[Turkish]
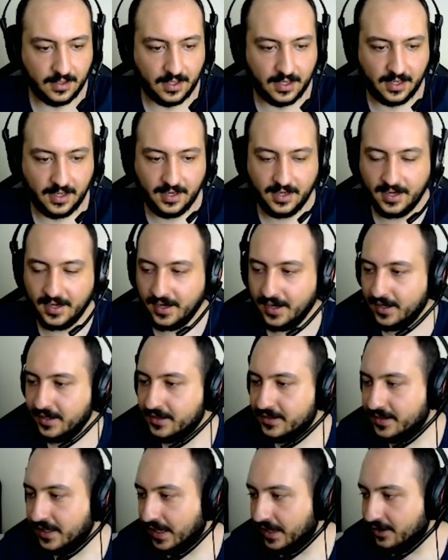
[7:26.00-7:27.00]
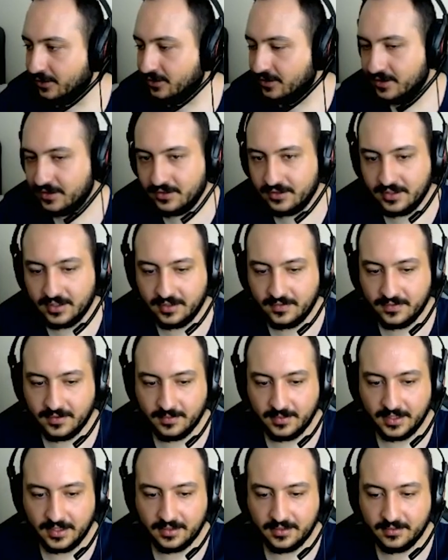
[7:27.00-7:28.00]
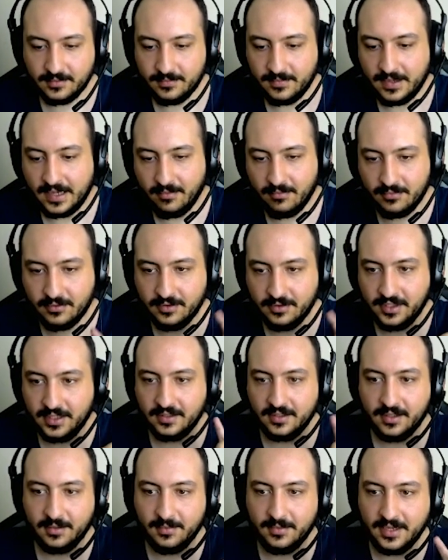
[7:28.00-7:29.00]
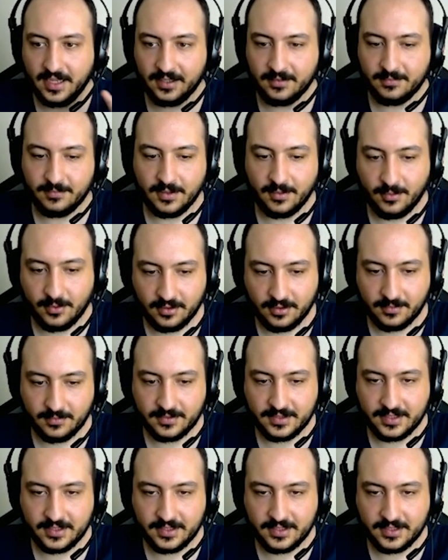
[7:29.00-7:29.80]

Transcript: Ay ay ay kelçiyoruz herife bak. Ben bunu yanına bırakmam oğlum